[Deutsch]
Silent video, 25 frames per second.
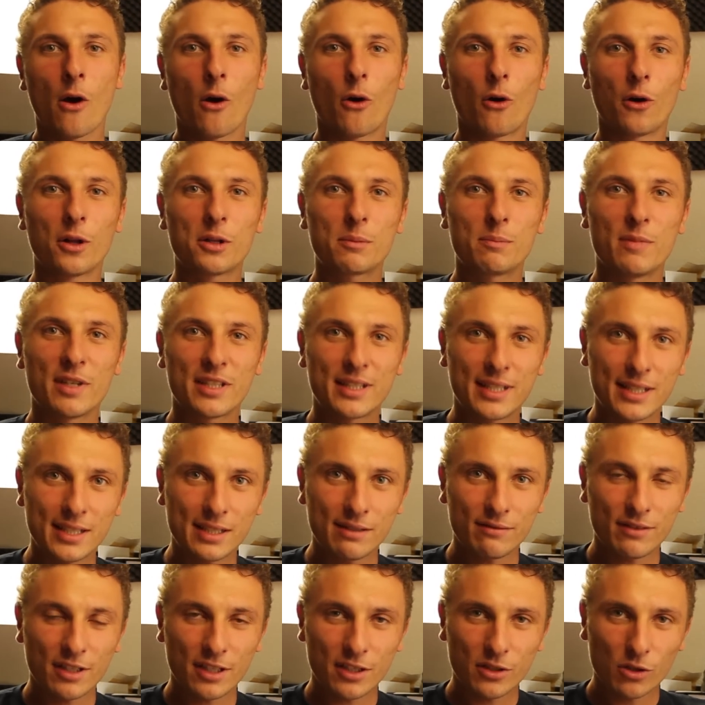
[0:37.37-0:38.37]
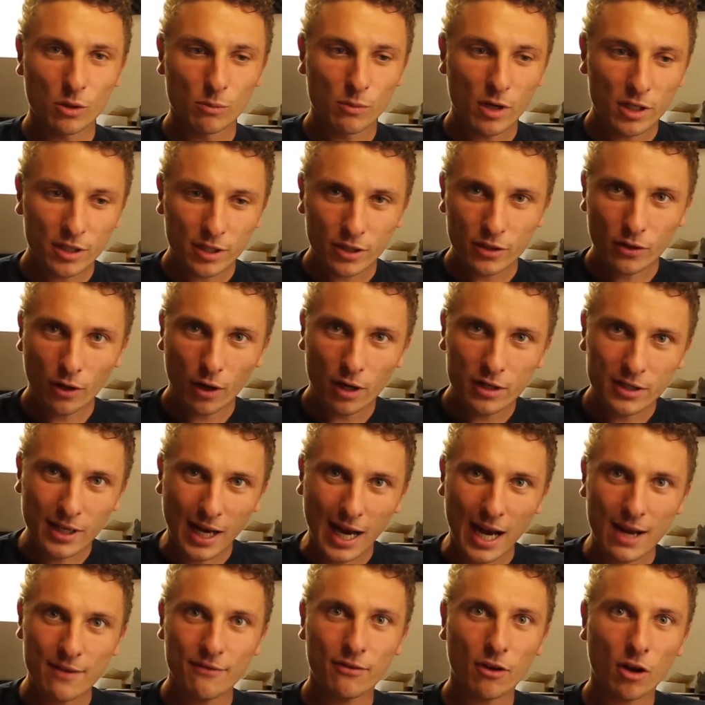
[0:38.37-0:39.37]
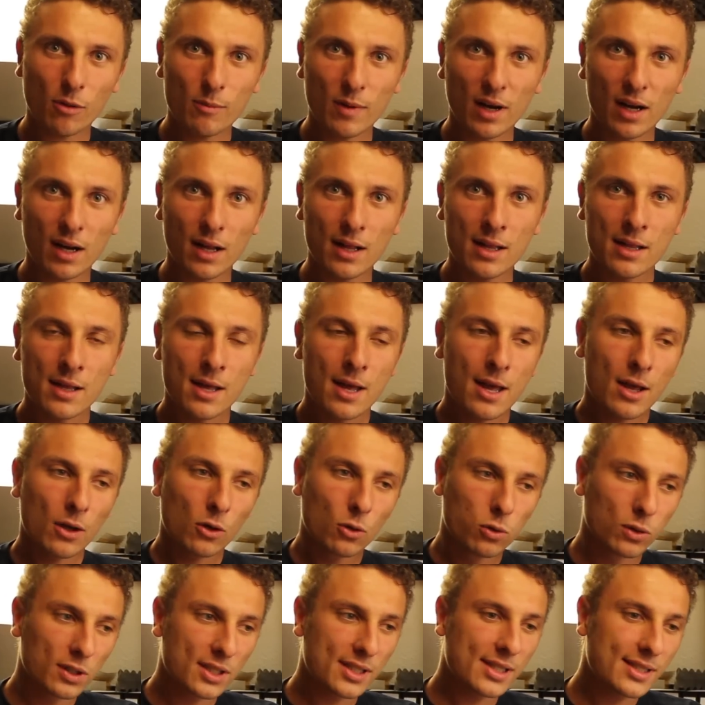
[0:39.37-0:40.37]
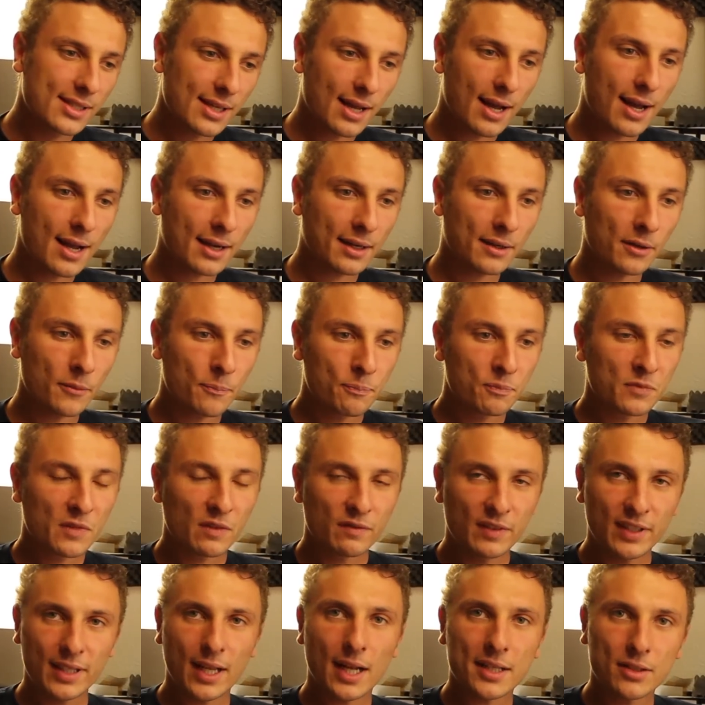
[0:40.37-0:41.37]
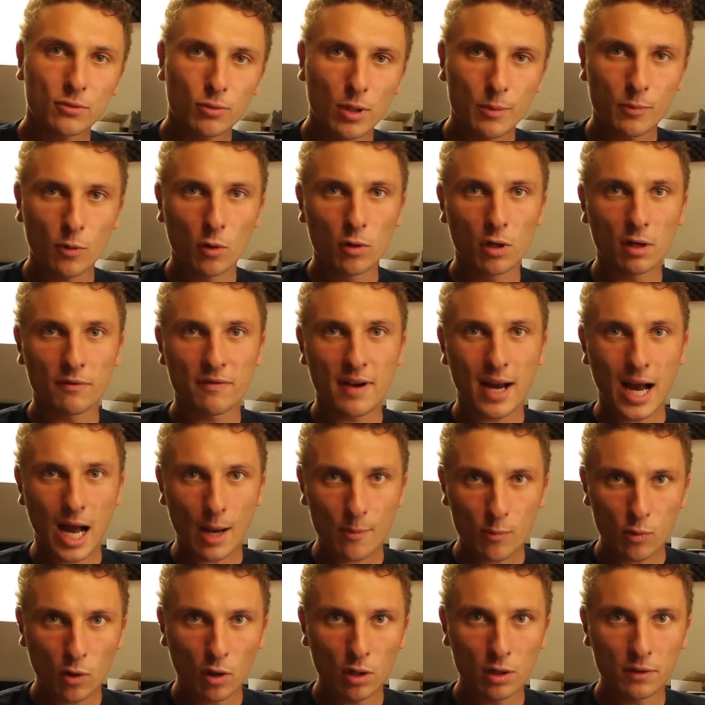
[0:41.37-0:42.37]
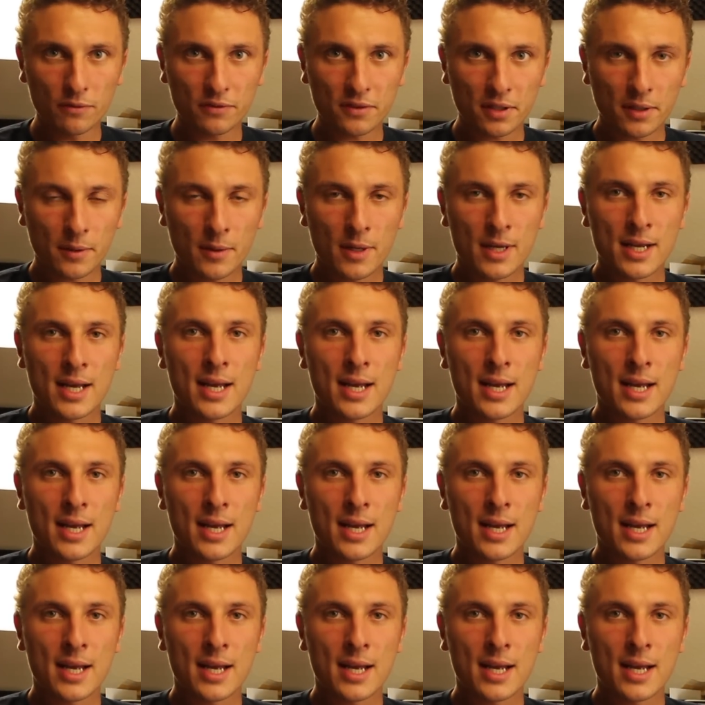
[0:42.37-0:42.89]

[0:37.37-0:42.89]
Und mit diesem Video möchte ich euch einfach mal kurz sagen, wie der Trip ungefähr abläuft.